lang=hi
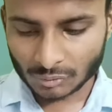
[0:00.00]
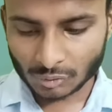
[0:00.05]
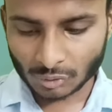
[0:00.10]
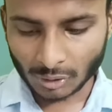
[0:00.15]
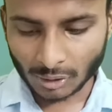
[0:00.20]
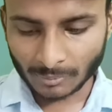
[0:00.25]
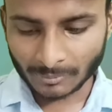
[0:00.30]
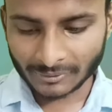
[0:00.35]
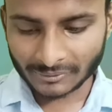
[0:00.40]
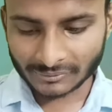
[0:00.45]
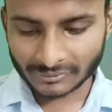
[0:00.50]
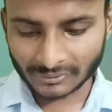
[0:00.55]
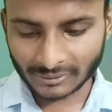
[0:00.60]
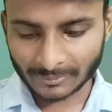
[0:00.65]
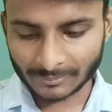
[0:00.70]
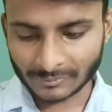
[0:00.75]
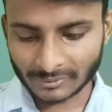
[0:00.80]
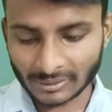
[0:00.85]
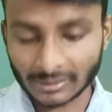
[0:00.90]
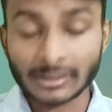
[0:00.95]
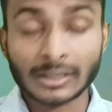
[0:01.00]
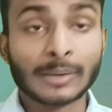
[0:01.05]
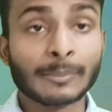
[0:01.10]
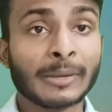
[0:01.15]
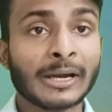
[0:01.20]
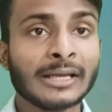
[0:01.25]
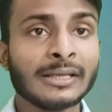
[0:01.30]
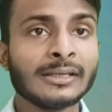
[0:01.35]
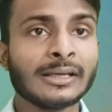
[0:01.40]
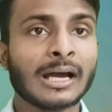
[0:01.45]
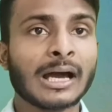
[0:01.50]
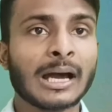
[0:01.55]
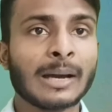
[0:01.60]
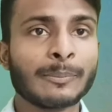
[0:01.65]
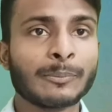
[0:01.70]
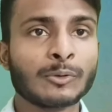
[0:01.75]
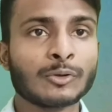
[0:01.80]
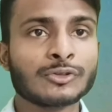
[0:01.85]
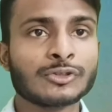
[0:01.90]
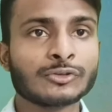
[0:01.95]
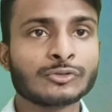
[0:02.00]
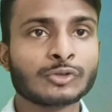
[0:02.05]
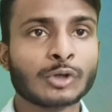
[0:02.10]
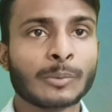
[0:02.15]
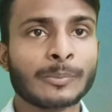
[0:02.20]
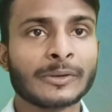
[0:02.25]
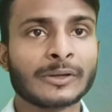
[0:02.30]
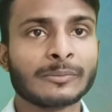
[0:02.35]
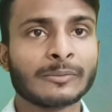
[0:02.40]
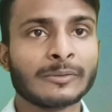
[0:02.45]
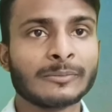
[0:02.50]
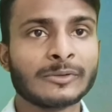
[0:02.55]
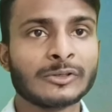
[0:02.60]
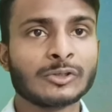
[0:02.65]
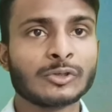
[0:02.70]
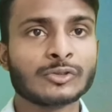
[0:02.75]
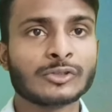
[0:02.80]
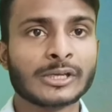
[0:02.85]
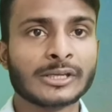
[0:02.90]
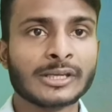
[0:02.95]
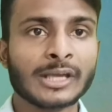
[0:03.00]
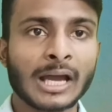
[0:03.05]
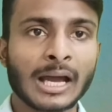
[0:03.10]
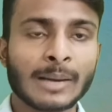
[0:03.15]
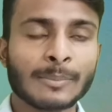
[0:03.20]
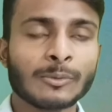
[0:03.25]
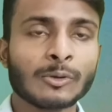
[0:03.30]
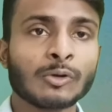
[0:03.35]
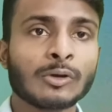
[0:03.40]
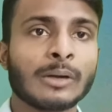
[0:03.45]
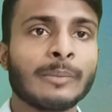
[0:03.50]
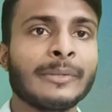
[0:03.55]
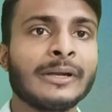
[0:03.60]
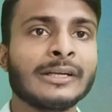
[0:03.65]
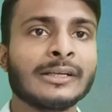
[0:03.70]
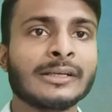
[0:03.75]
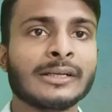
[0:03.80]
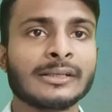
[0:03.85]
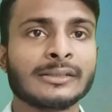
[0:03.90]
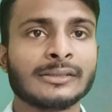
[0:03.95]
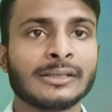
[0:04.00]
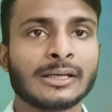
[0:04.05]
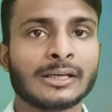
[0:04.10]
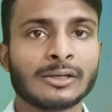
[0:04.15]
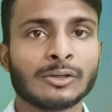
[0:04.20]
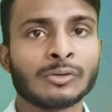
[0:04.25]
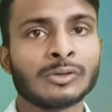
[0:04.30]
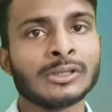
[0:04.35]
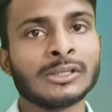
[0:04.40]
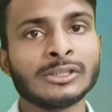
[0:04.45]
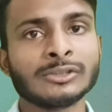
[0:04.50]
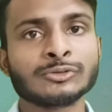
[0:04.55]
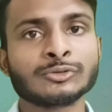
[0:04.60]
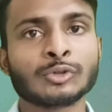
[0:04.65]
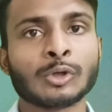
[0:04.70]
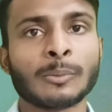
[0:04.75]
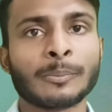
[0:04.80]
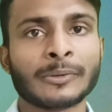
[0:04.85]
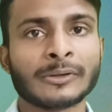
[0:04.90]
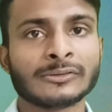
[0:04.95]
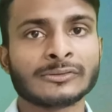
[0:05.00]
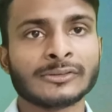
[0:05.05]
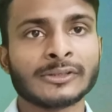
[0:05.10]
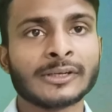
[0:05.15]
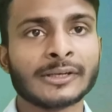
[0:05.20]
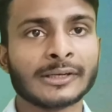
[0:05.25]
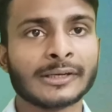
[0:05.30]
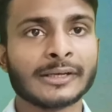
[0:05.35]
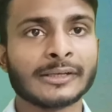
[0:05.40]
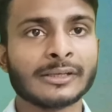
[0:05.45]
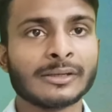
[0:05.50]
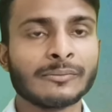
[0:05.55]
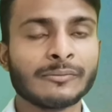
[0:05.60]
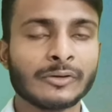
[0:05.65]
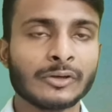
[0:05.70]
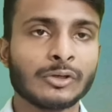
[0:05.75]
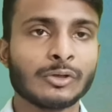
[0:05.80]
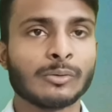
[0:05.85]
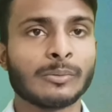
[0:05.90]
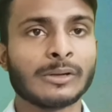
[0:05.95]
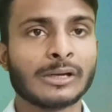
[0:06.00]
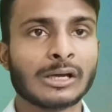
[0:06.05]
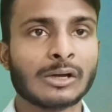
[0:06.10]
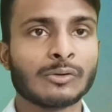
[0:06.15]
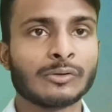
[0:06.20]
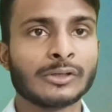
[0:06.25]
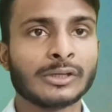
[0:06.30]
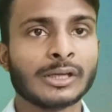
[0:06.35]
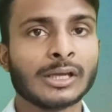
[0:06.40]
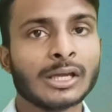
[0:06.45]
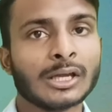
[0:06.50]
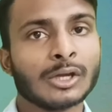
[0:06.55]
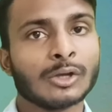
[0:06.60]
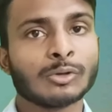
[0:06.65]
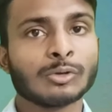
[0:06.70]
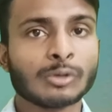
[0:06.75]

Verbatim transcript: जॉब डिस्क्रिप्शन भाई आपको जिस टॉपिक पर वीडियो चाहिए आप लोग कमेंट कर दिया करो कि इस टॉपिक से रिलेटेड वीडियो बनाओ ठीक है